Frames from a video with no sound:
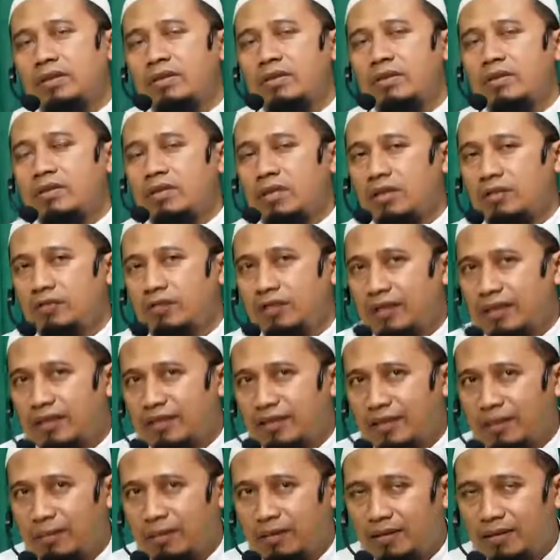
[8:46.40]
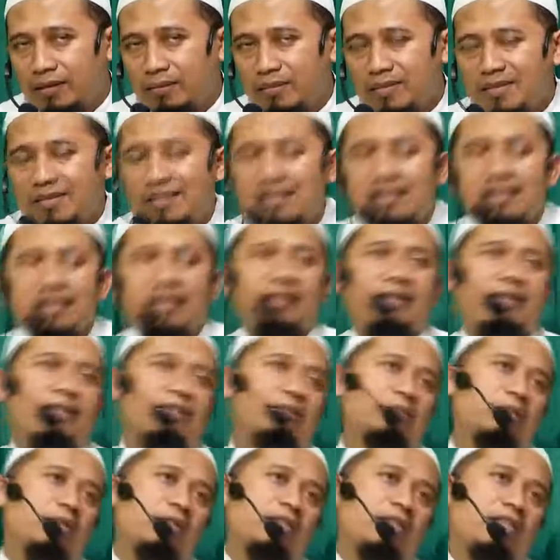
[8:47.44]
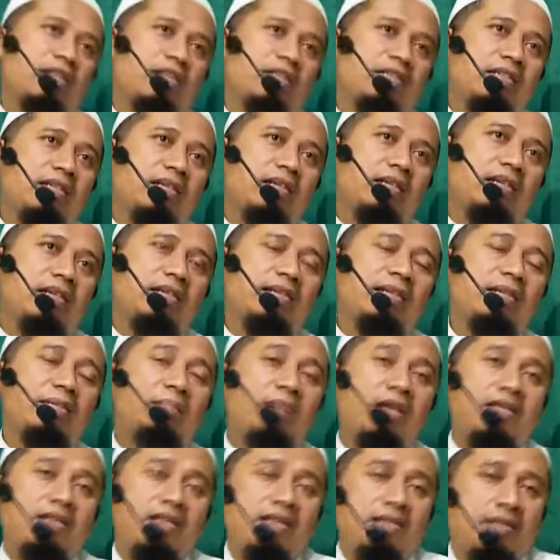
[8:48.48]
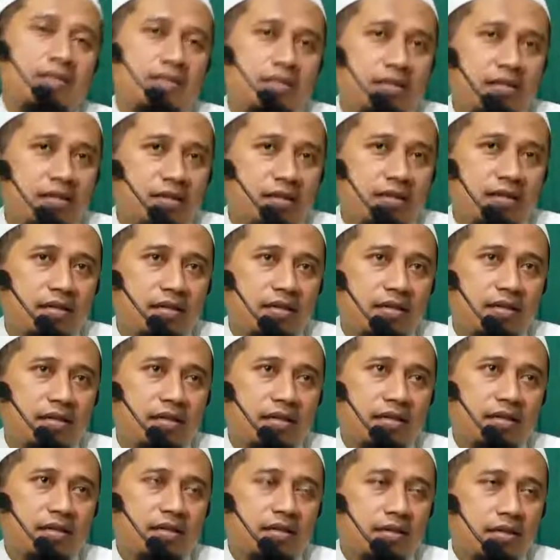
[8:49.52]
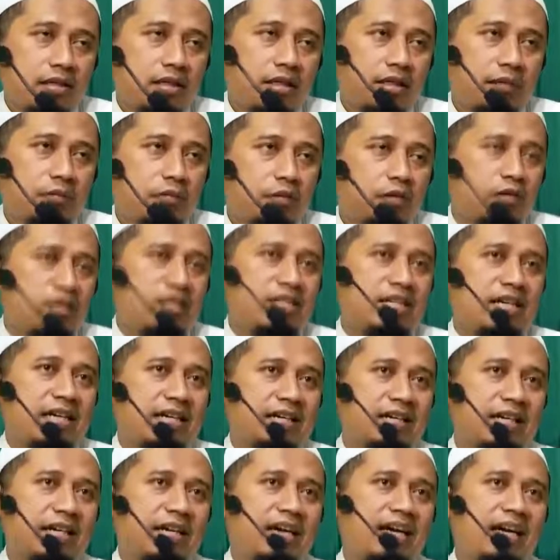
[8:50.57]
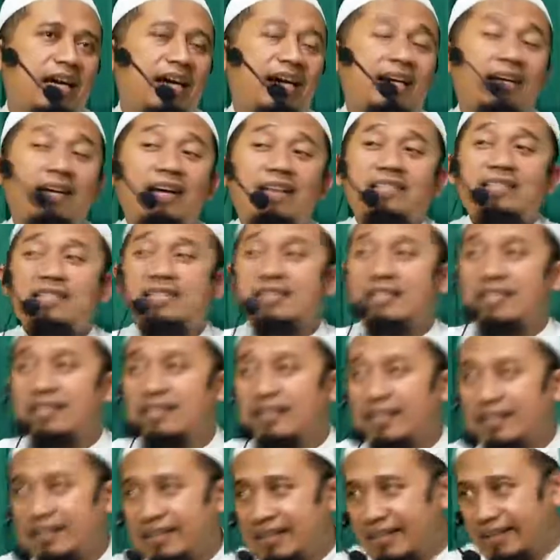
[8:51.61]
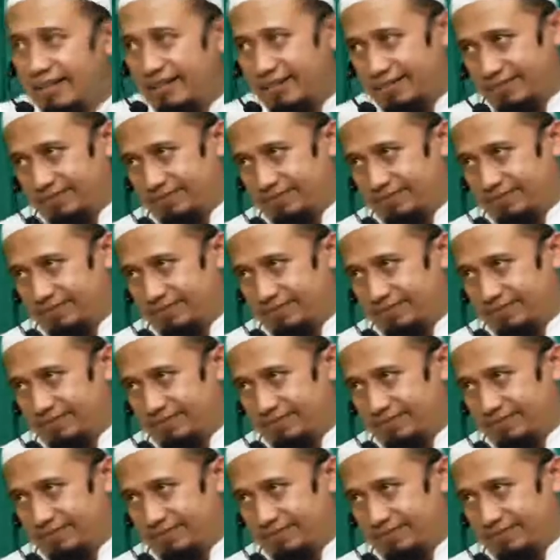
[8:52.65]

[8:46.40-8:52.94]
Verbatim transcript: Ustadz Firanda pernah menceritakan bahwasanya di masa kecil Syekh Abdul Razak agak sedikit nakal.